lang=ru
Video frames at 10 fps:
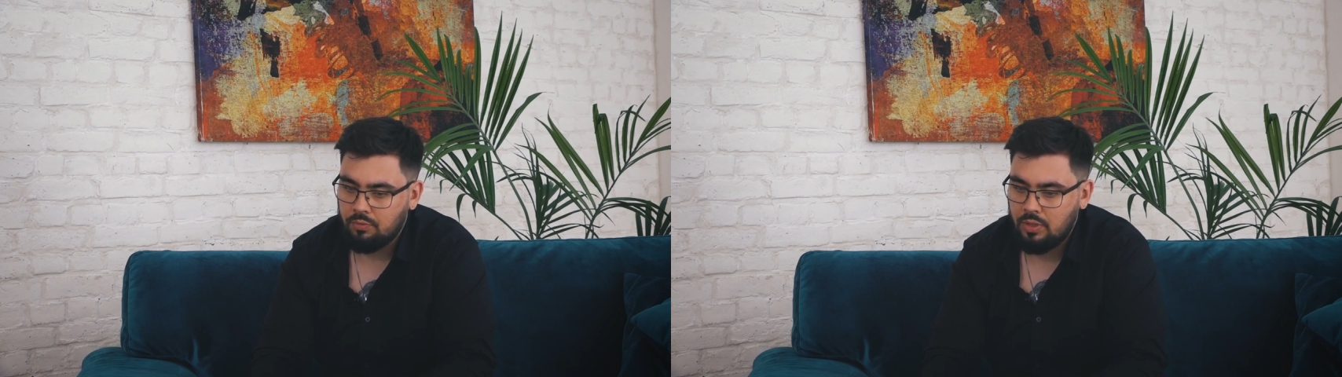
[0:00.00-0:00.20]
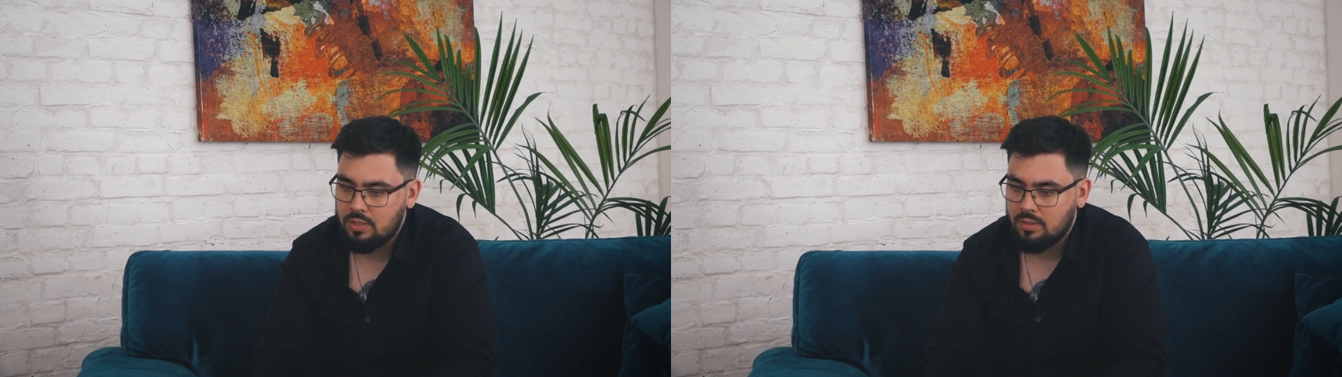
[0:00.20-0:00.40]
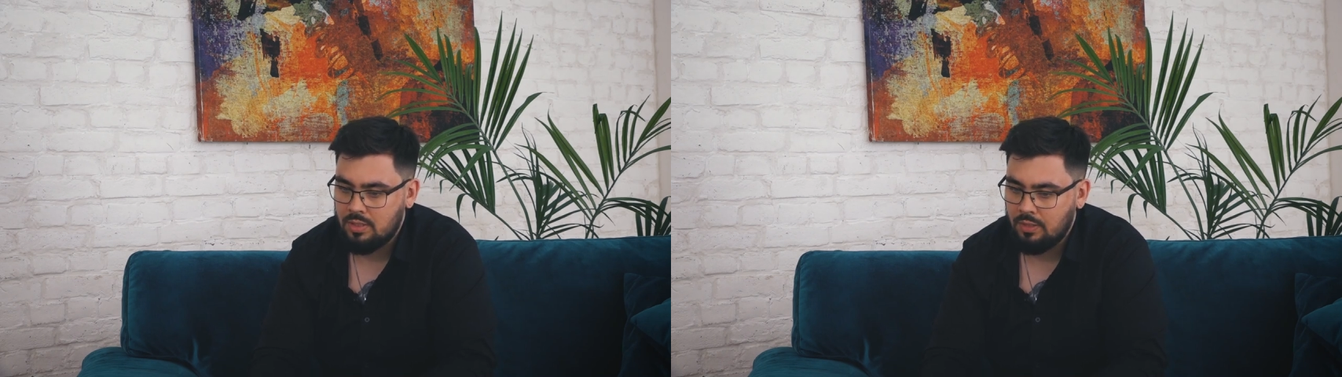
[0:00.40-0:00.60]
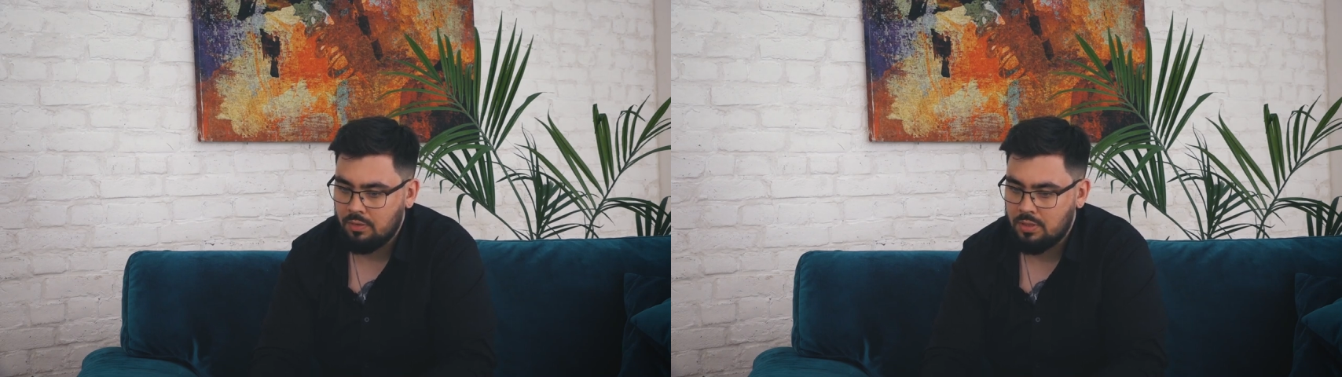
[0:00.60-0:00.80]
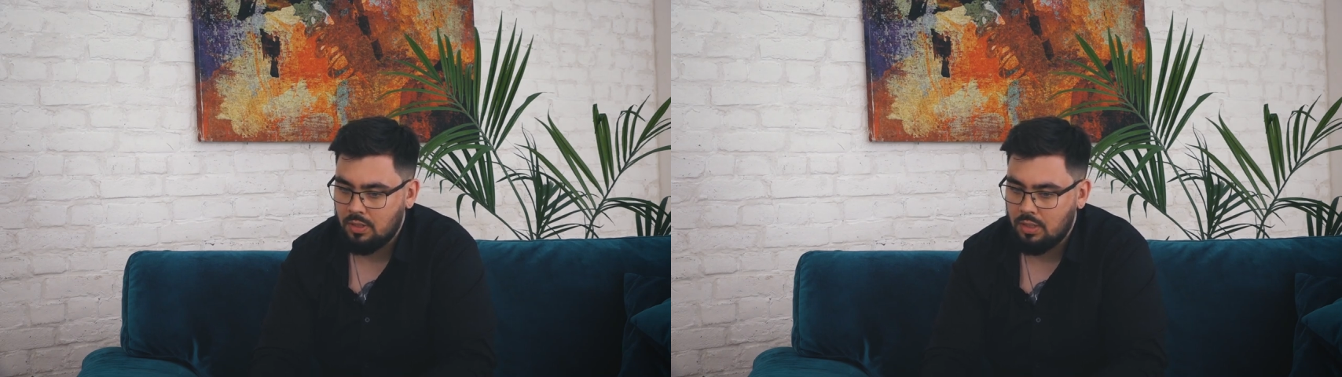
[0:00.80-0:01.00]
в разных
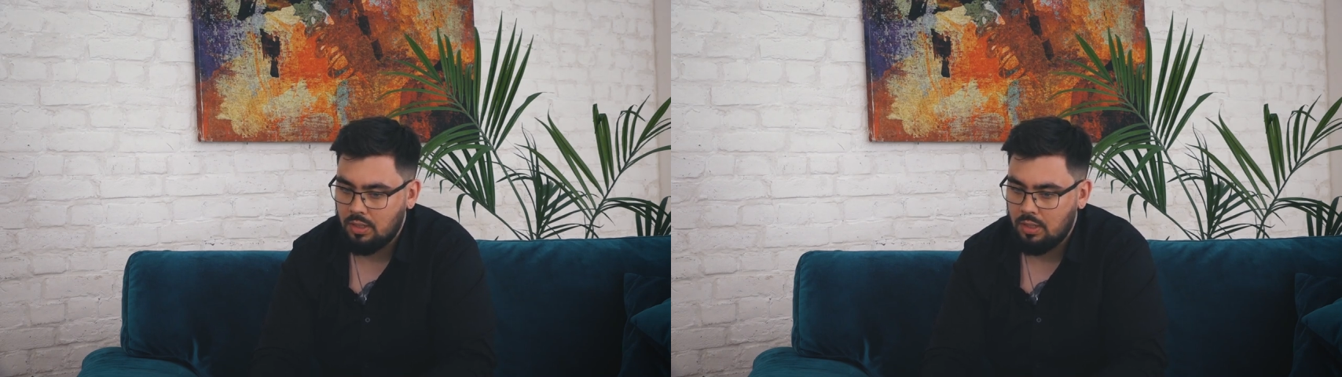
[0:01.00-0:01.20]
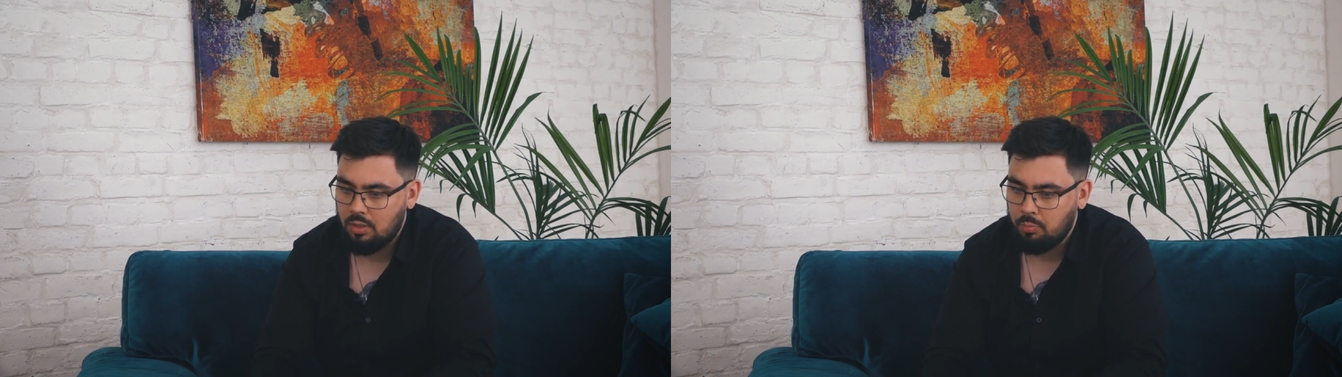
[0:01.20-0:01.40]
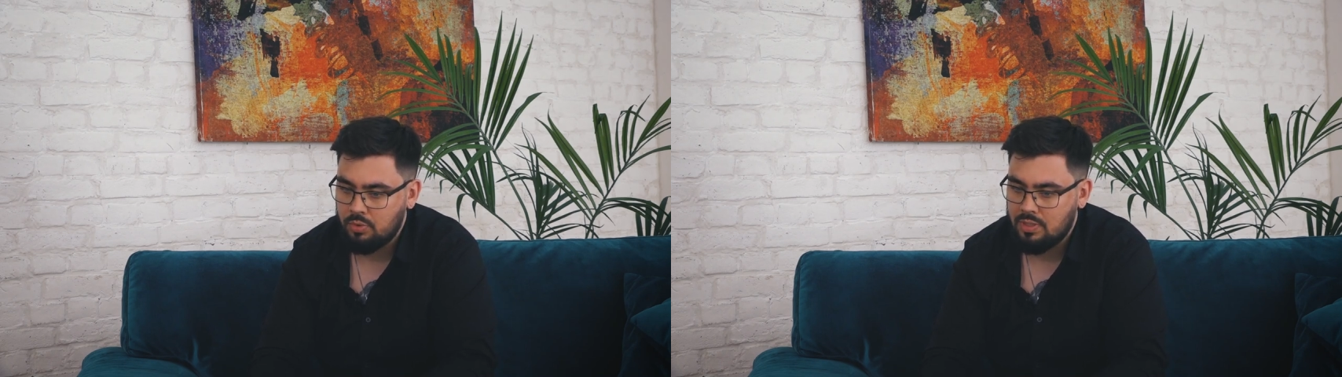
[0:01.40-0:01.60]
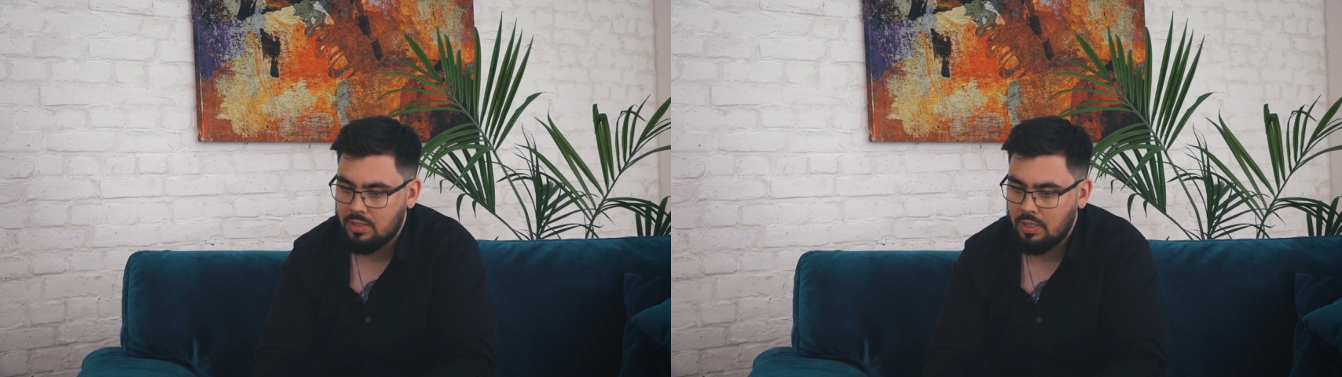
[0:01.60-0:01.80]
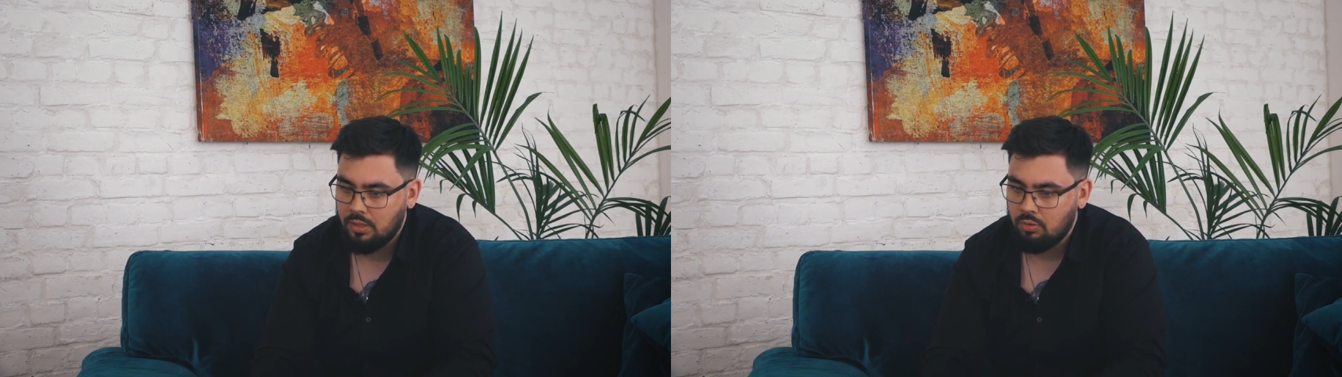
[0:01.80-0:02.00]
сервисах э, по
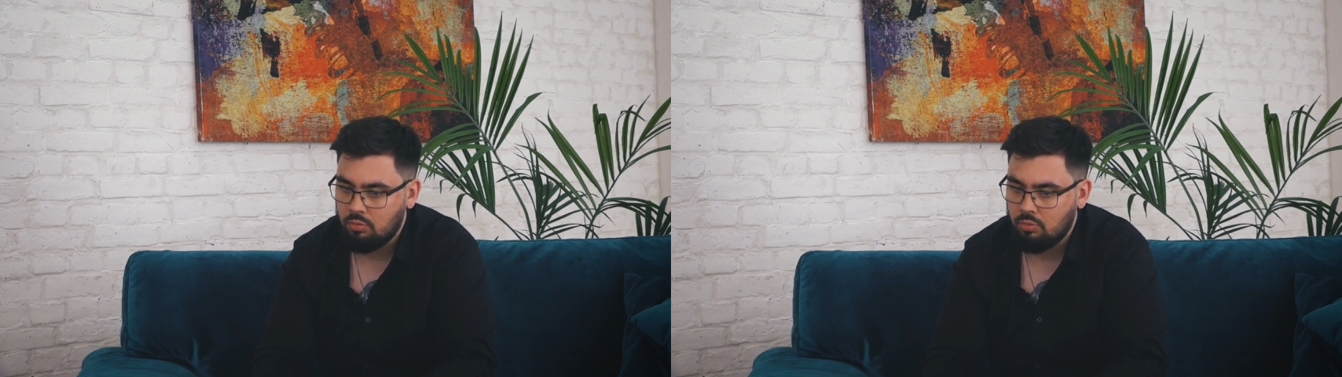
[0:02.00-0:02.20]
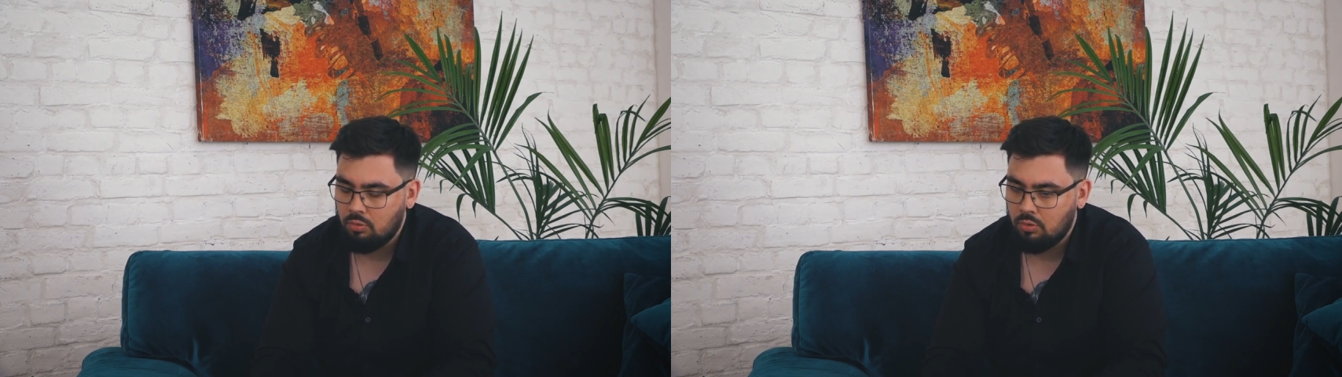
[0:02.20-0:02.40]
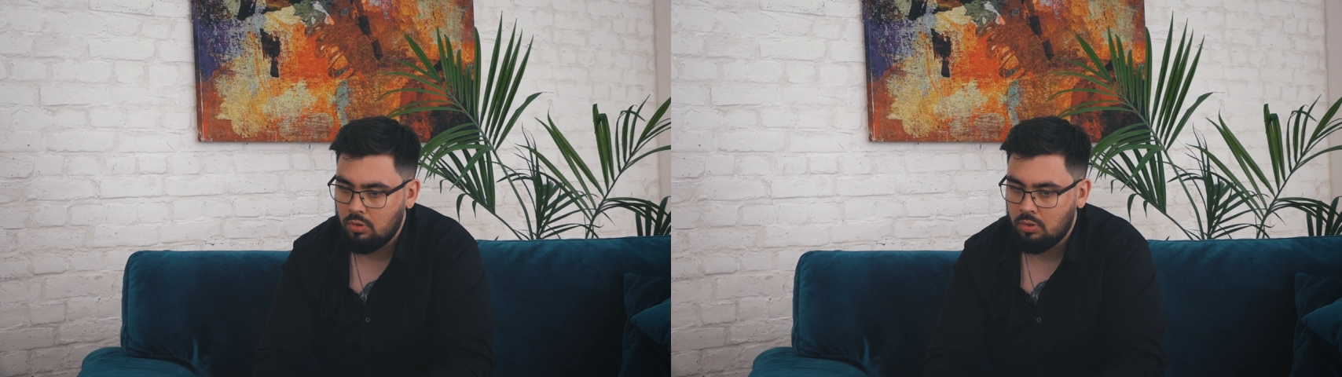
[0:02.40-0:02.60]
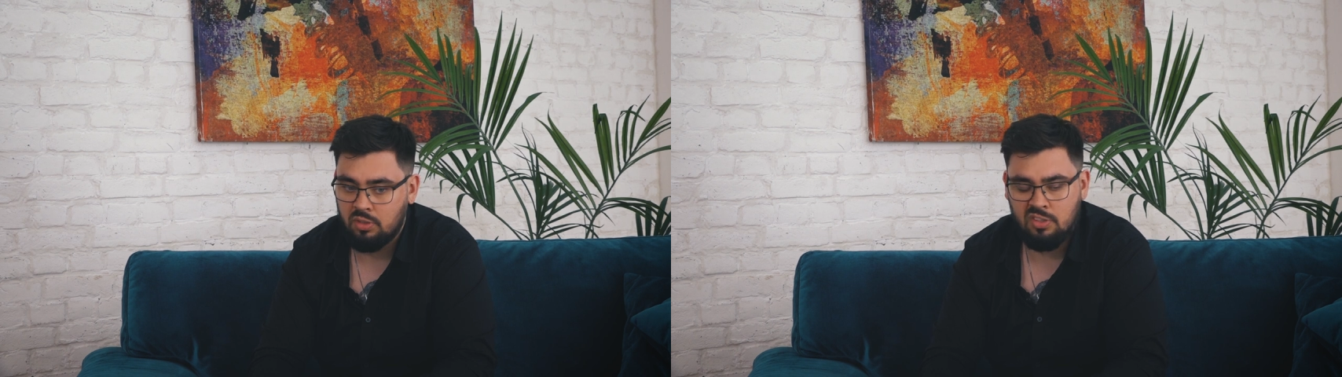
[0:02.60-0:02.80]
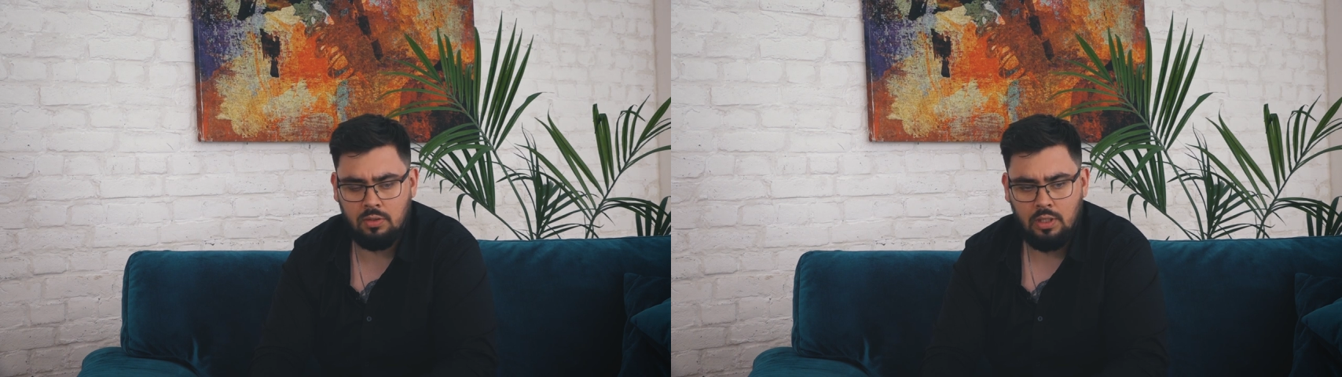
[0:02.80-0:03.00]

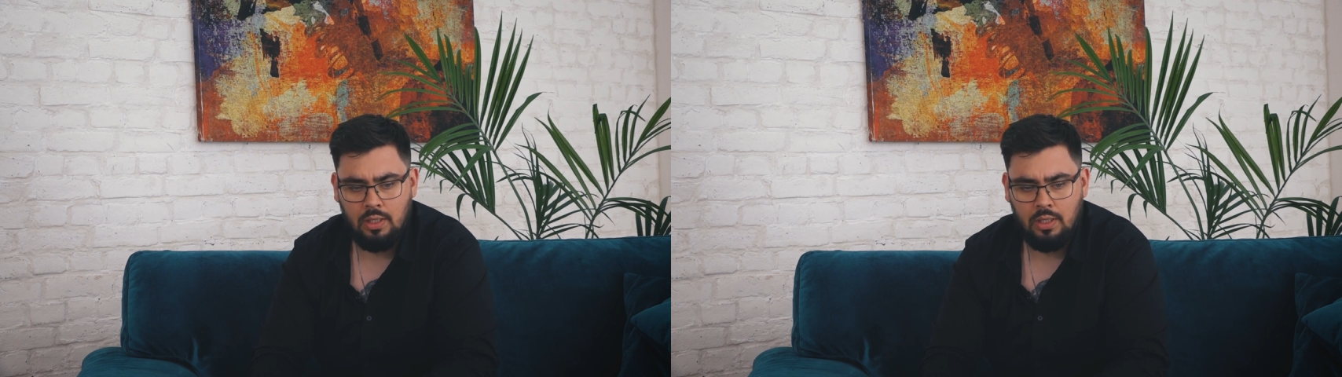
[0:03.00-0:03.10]
созданию э,